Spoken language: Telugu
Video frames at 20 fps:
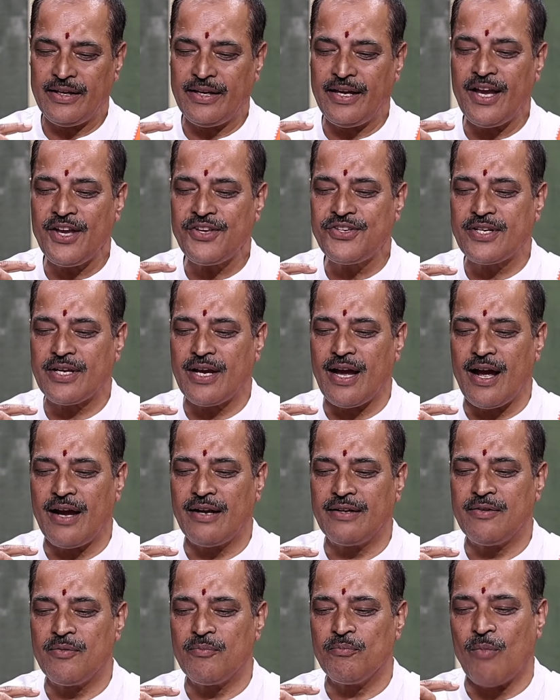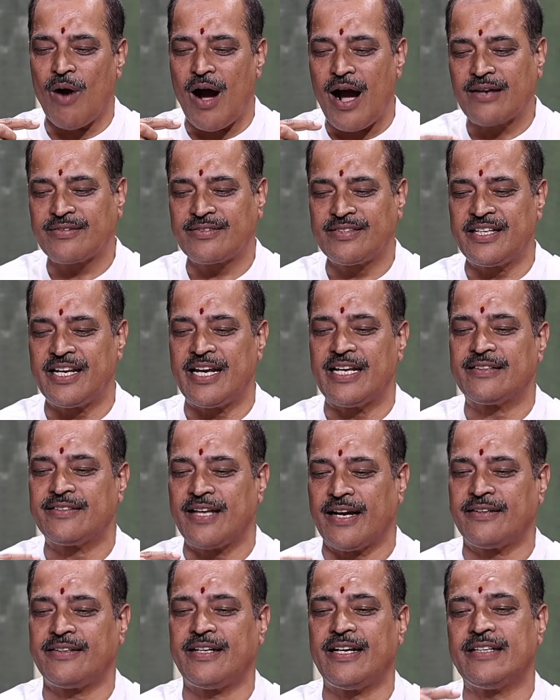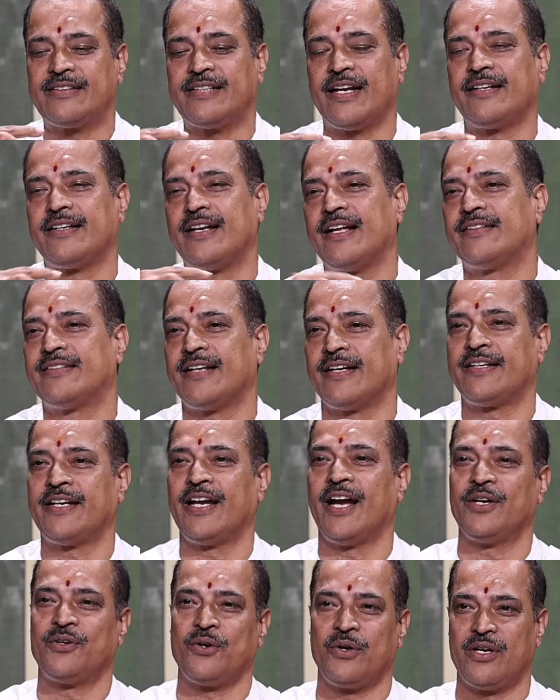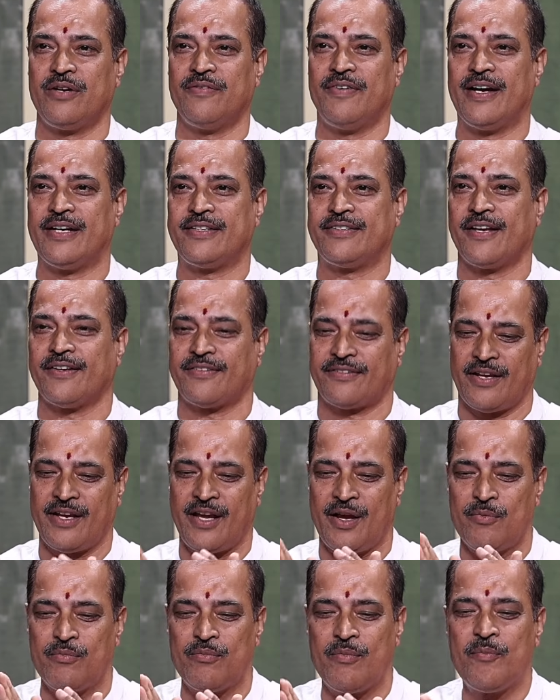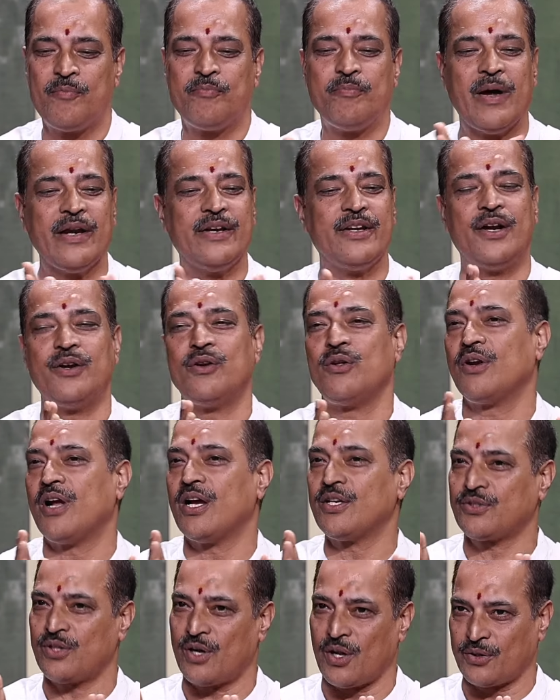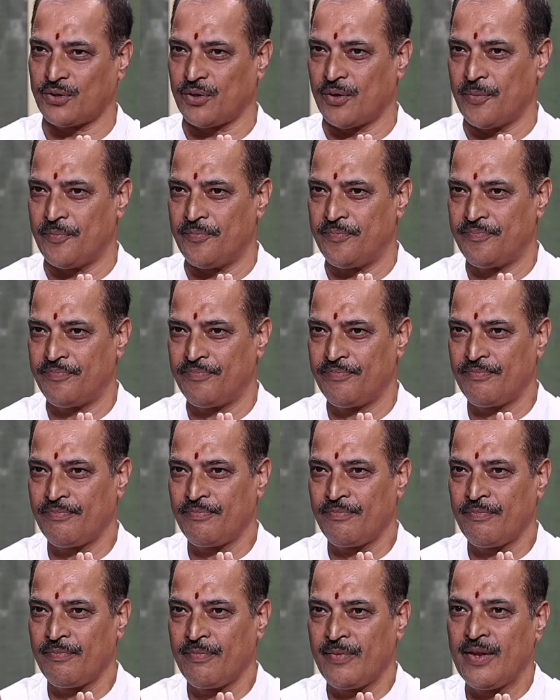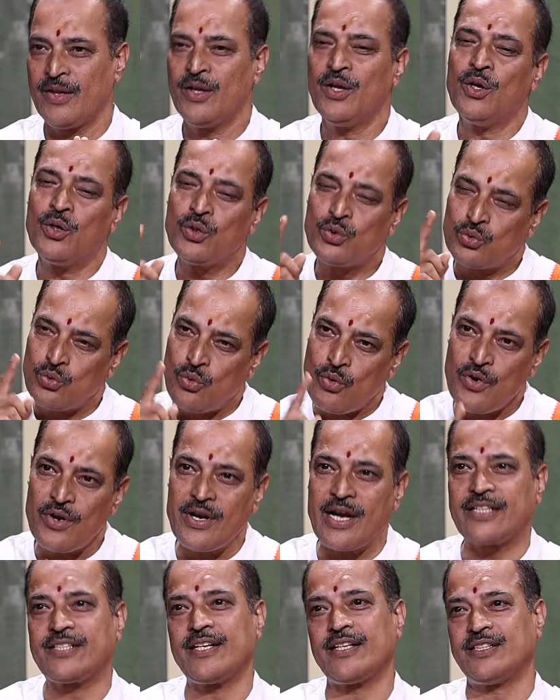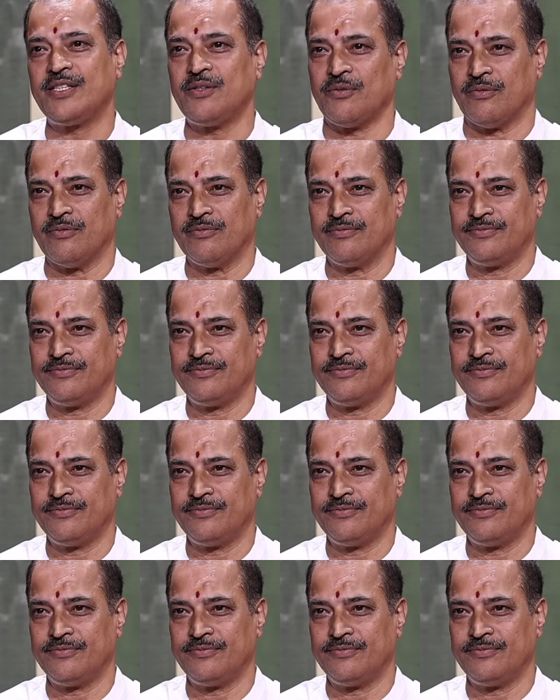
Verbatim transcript: ఈచ్ బాక్స్ని థర్టీ థర్టీ థర్టీ అంటూ డివైడ్ చేసి పన్నెండు రాసులతో hmm. సూర్యుడు నక్షత్రం